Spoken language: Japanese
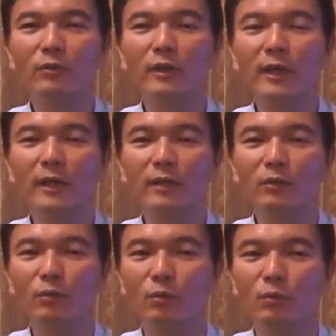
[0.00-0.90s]
の
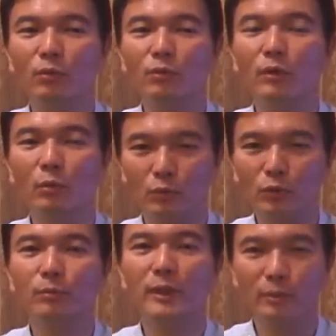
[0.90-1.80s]
ダイエットというのはお
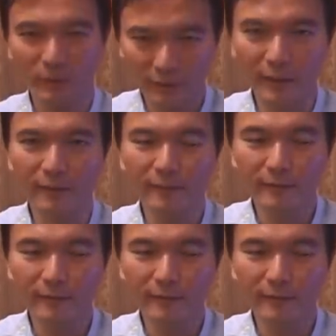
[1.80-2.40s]
すすめしません